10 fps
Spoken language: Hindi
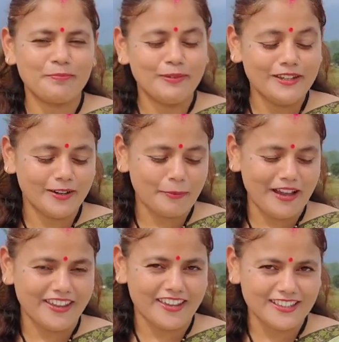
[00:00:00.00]
अभी
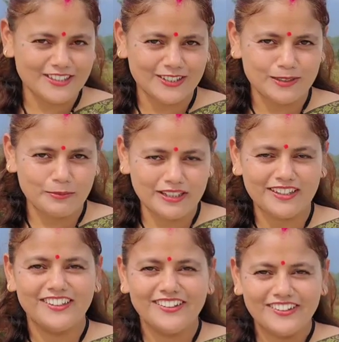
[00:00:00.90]
हम आए हैं छत में
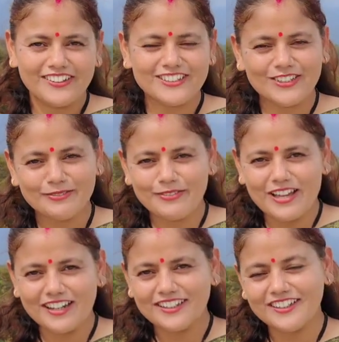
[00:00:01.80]
और छत में
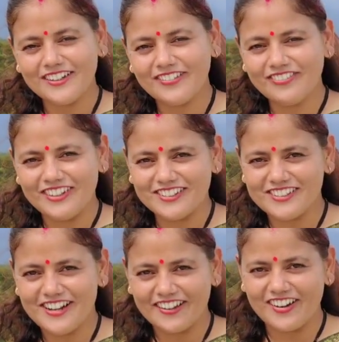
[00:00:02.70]
बना रहे थे हम
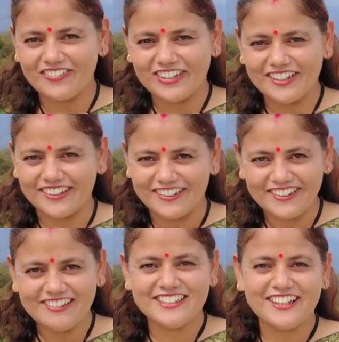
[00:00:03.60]
इंस्टाग्राम के
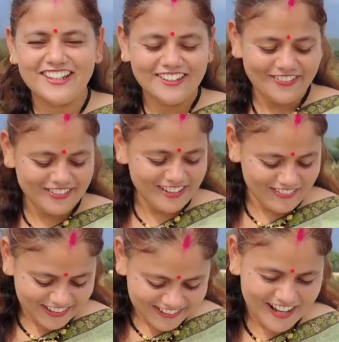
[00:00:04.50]
रील्स तो
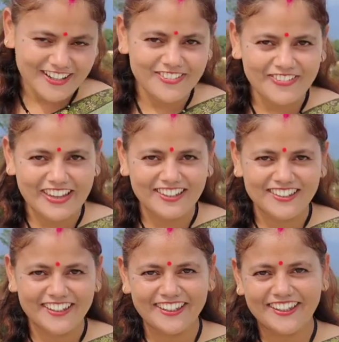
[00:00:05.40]
इसलिए मैंने साड़ी भी पहन
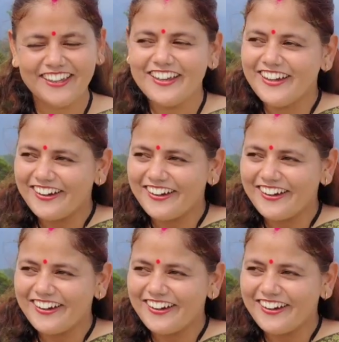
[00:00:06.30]
ली है